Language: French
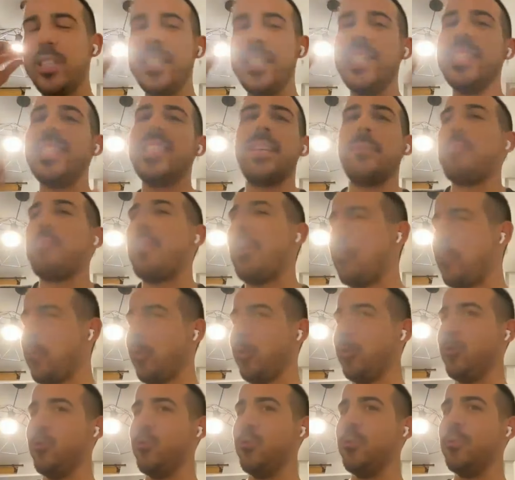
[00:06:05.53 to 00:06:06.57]
Si c'est pas
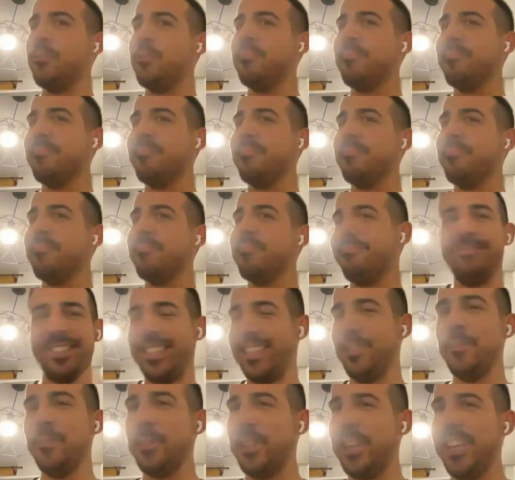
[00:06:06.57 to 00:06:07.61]
pour nous,
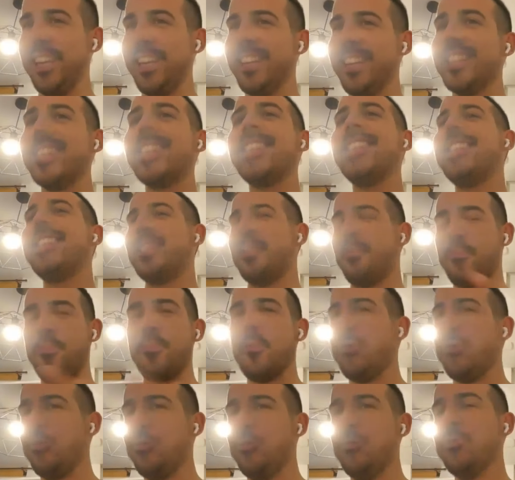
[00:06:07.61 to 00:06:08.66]
c'est OK. Si c'est
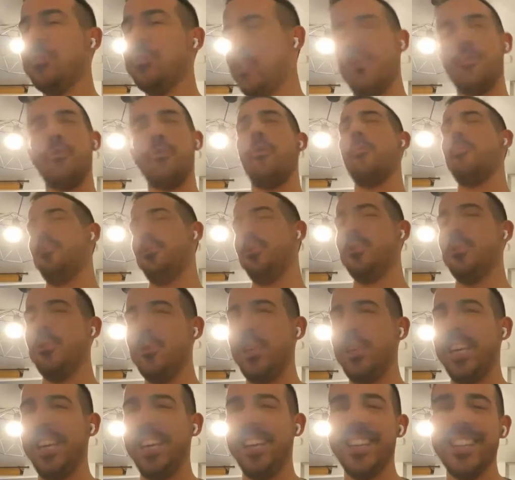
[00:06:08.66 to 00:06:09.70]
pour nous, c'est encore plus
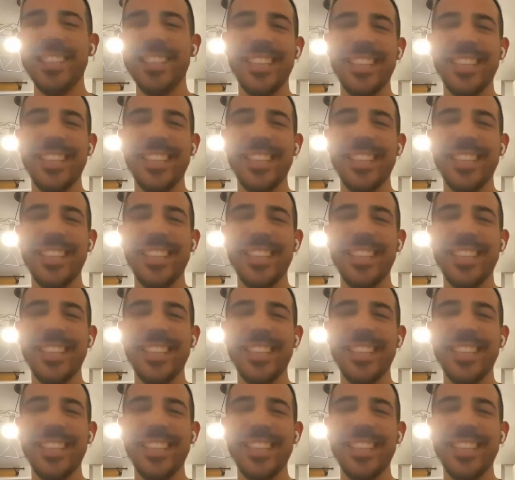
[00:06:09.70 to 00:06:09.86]
OK.